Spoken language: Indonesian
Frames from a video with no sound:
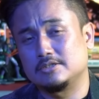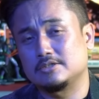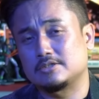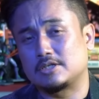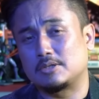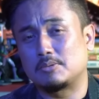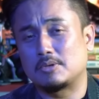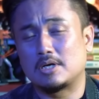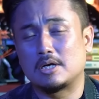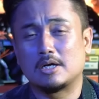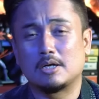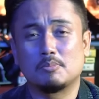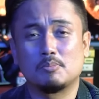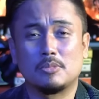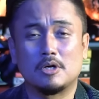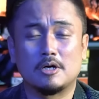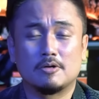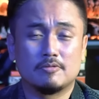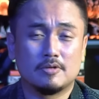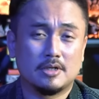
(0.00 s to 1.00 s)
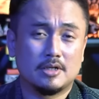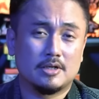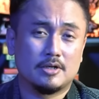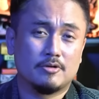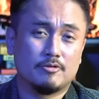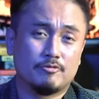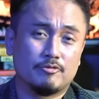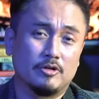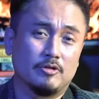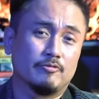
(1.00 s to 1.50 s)
saya menganggap
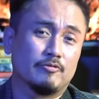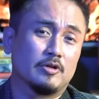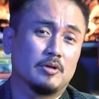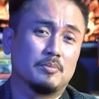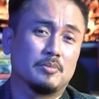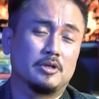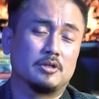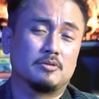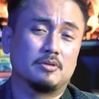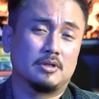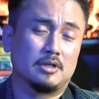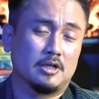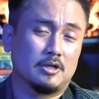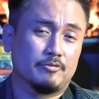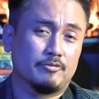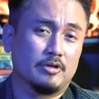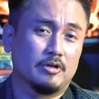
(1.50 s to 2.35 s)
bahwa film-film itu adalah